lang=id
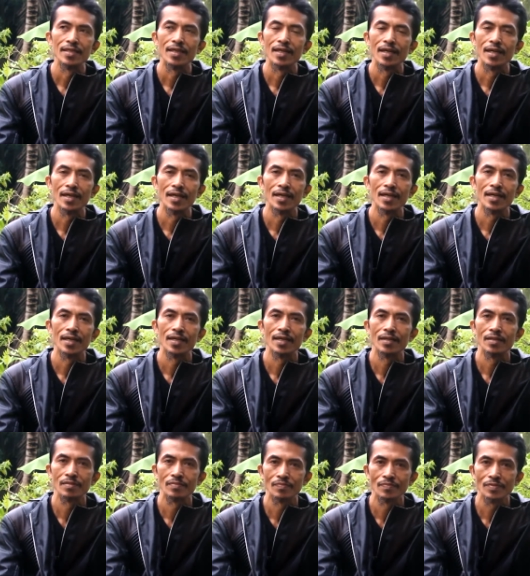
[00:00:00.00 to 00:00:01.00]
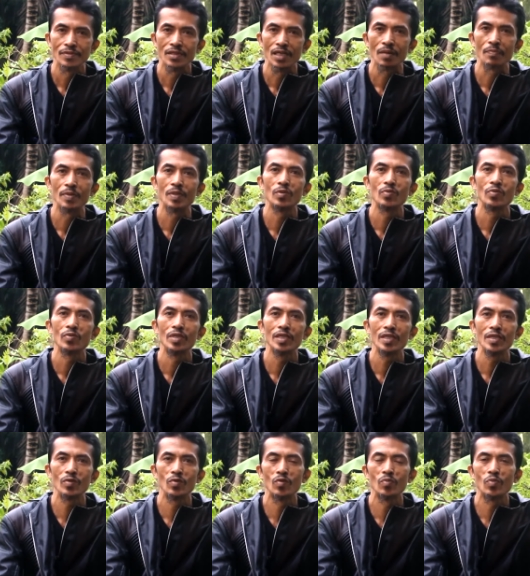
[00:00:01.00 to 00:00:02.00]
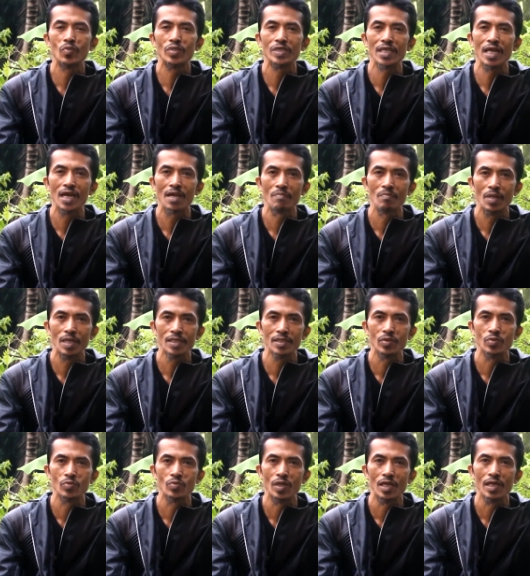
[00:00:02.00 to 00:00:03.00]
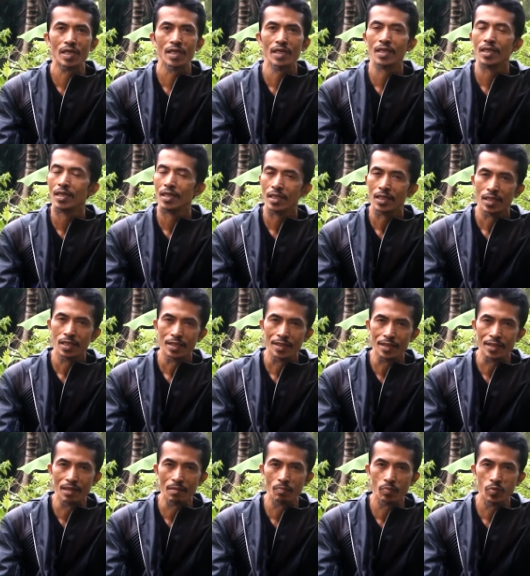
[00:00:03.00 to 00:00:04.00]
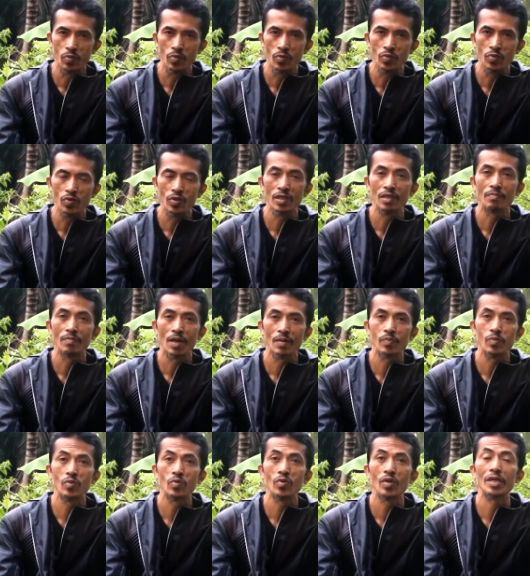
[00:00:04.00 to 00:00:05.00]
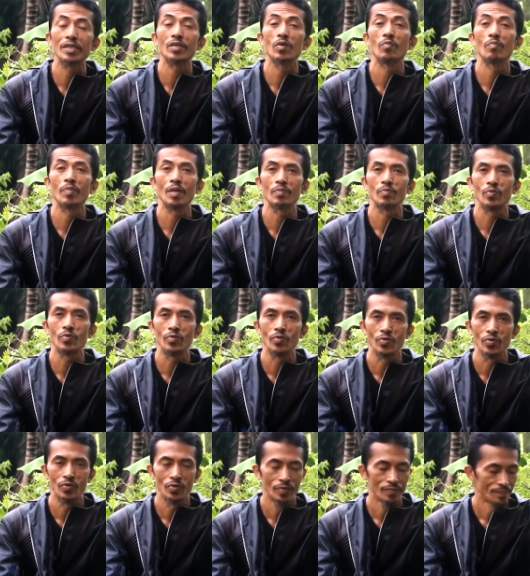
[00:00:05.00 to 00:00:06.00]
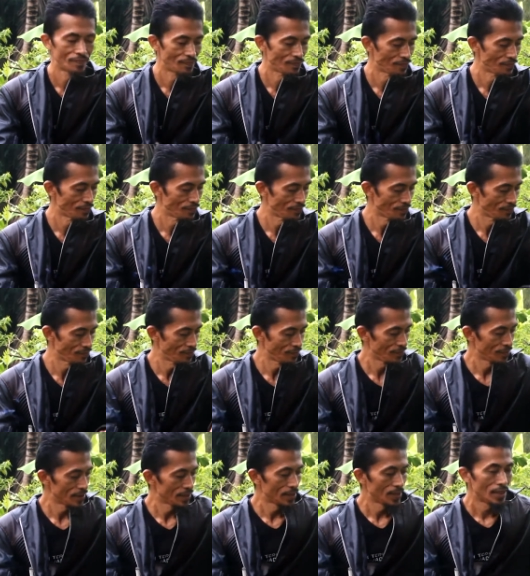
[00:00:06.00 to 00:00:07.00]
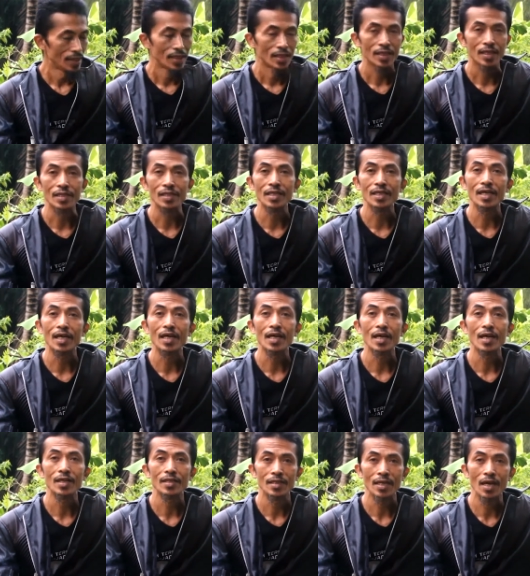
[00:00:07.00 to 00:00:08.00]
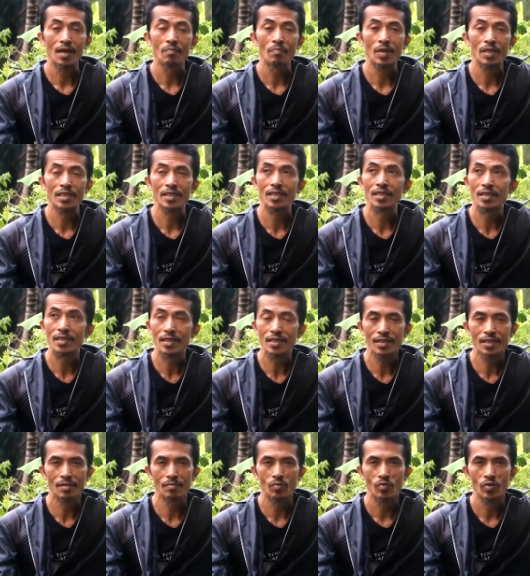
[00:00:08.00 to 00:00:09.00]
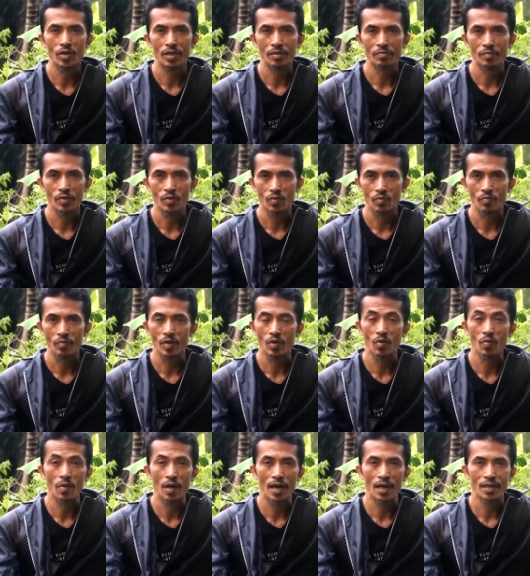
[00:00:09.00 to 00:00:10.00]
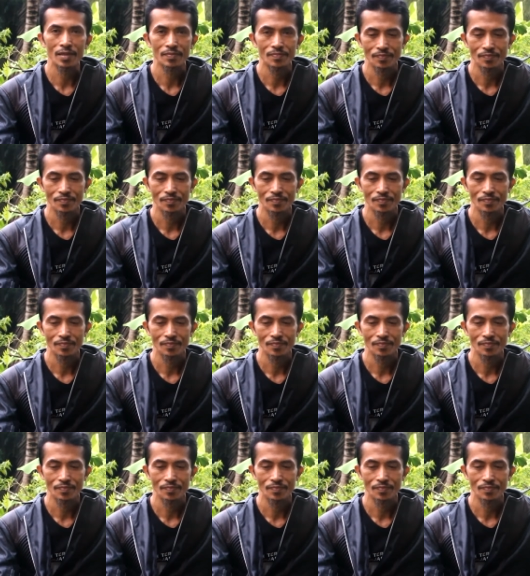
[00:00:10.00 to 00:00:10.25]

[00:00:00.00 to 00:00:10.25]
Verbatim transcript: uh, tak peduli umur sahabat sudah 60, 50 atau 40 ketika sahabat ingin mulai berubah